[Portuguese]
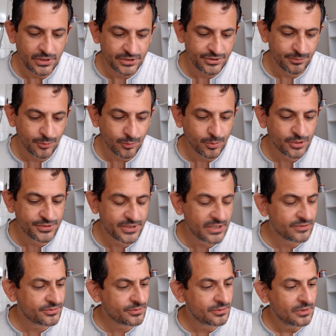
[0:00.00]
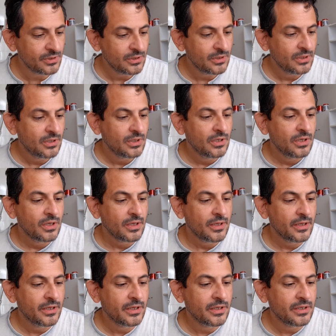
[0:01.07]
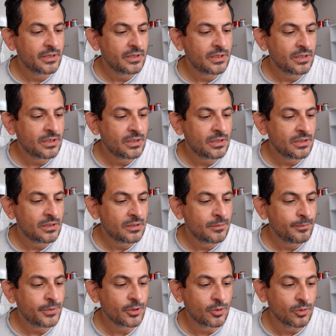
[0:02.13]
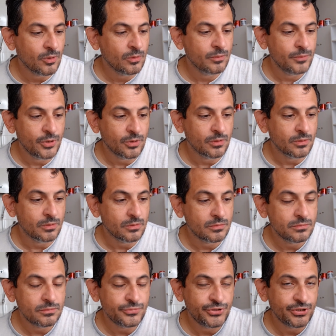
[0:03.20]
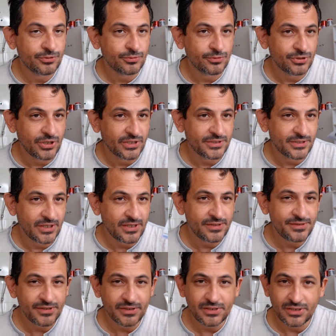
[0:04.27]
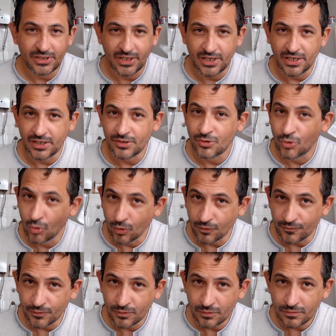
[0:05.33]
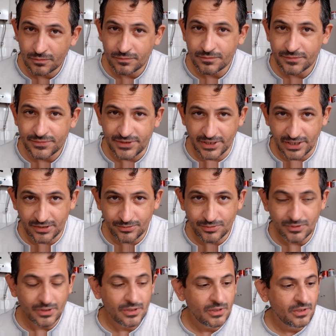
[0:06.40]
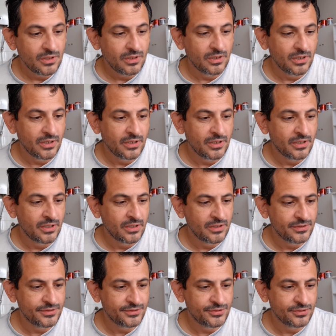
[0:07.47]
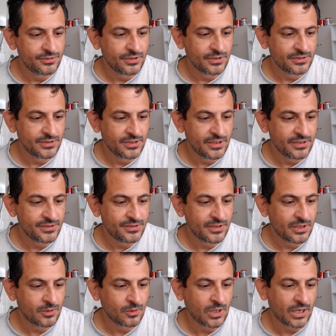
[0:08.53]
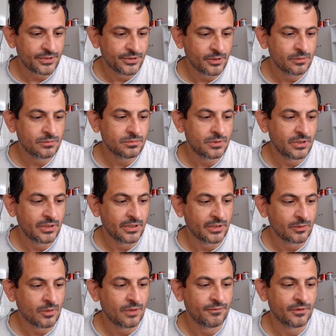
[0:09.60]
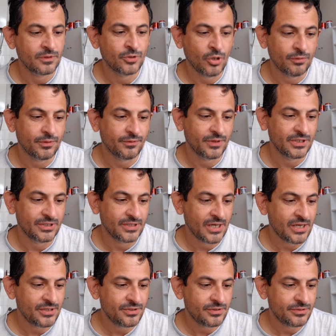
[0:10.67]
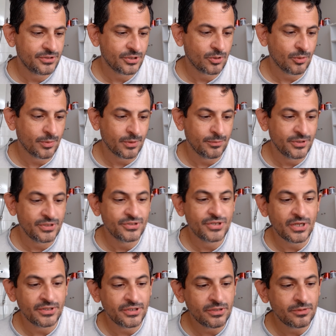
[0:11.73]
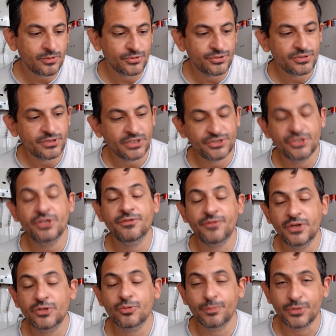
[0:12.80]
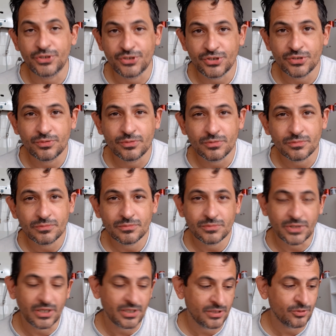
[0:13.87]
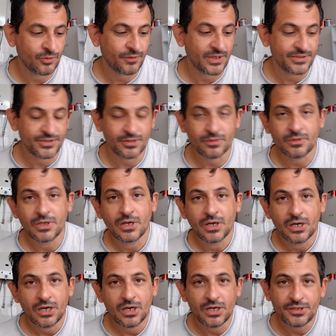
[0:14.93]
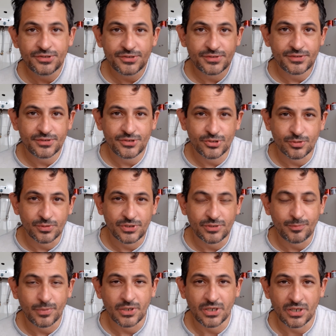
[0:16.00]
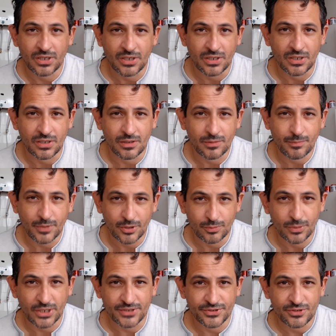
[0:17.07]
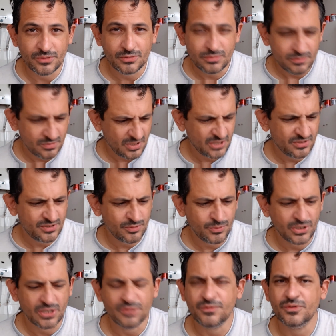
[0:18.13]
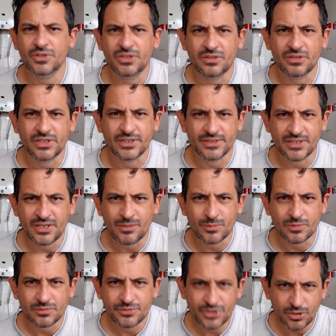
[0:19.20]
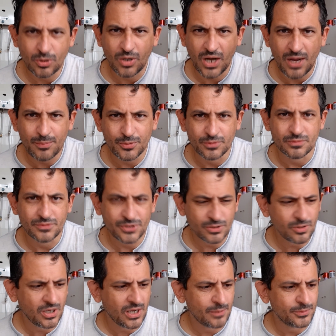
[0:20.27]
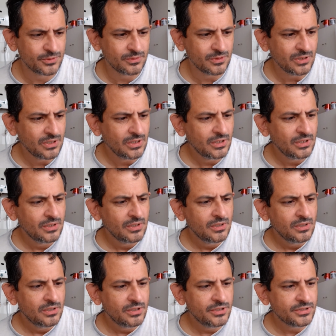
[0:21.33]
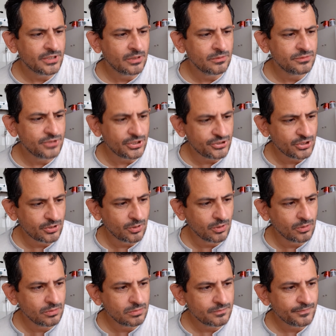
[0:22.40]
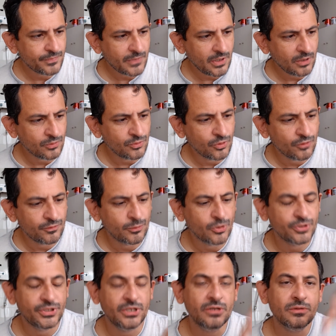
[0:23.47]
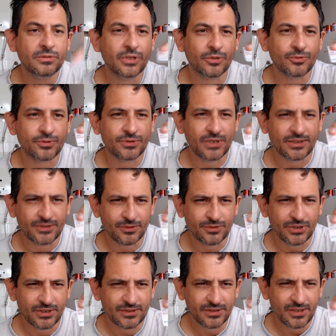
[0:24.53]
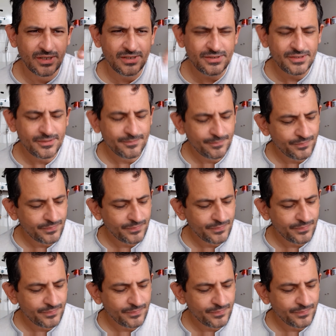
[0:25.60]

esse meu processo, é, pegou o meu título de residência, que é novo, certo? é, esse título tipo de residência, o cartão é, com a nova validade, chegou para mim em janeiro, eu já tinha feito o pedido da renovação antes de eu ir para, para o Brasil, mas se não me engano foi em dezembro, chegou rápido, chegou rápido. Então já chegou, é o novo modelo da autorização de residência,